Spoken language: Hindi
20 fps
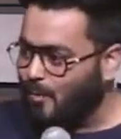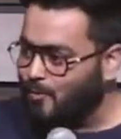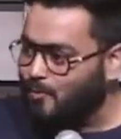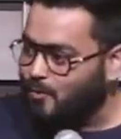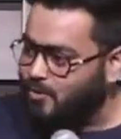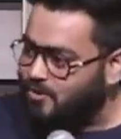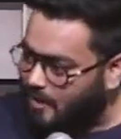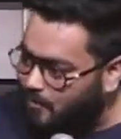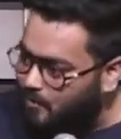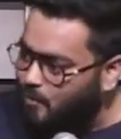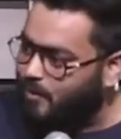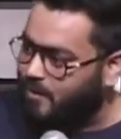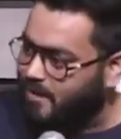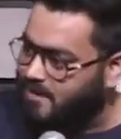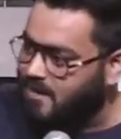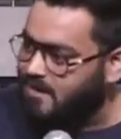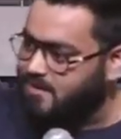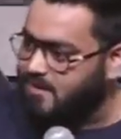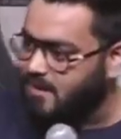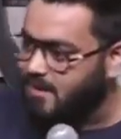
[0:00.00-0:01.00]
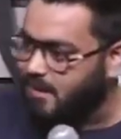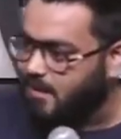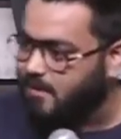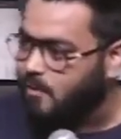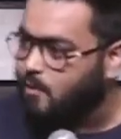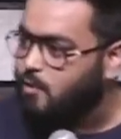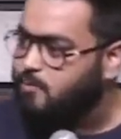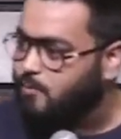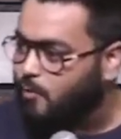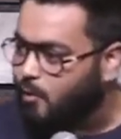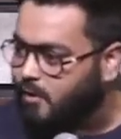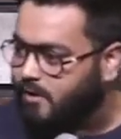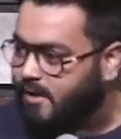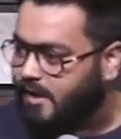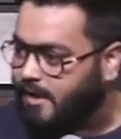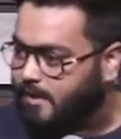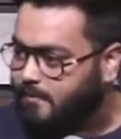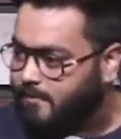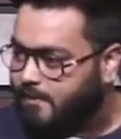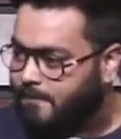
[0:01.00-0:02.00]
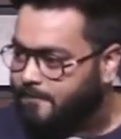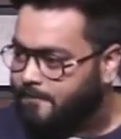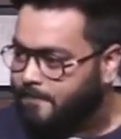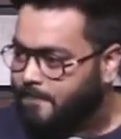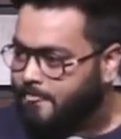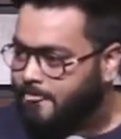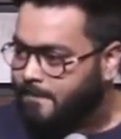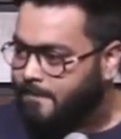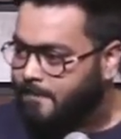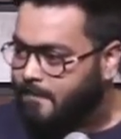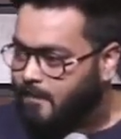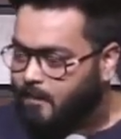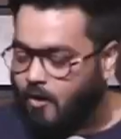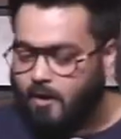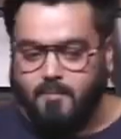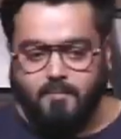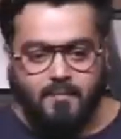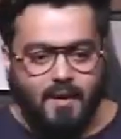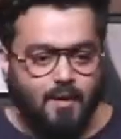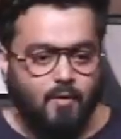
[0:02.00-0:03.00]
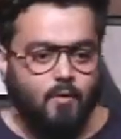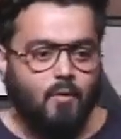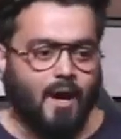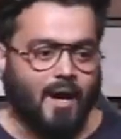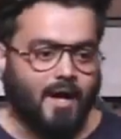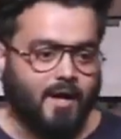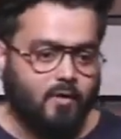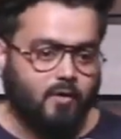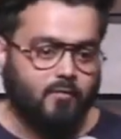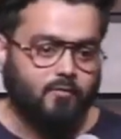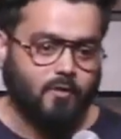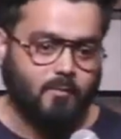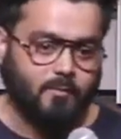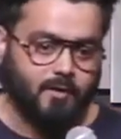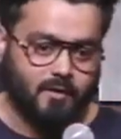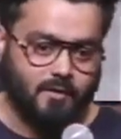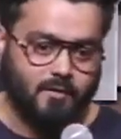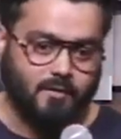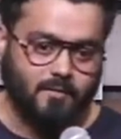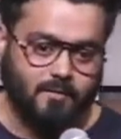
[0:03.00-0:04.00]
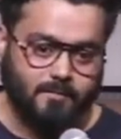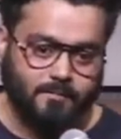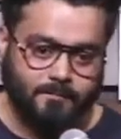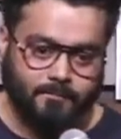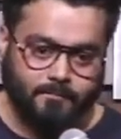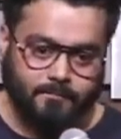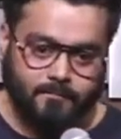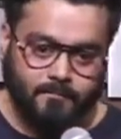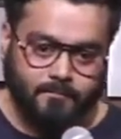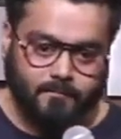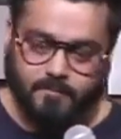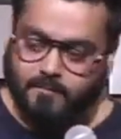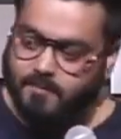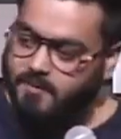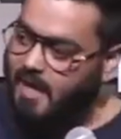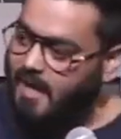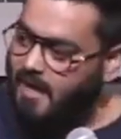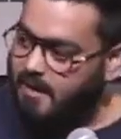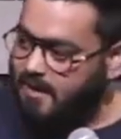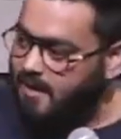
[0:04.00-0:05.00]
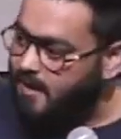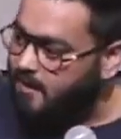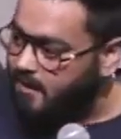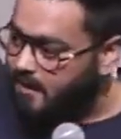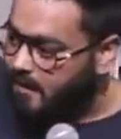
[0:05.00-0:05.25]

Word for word: कॉम वो सब लोग एक साथ चढ़ जाते हैं उस बोट राइड में और मैं हूँ हाइड्रोफोबिक तैरना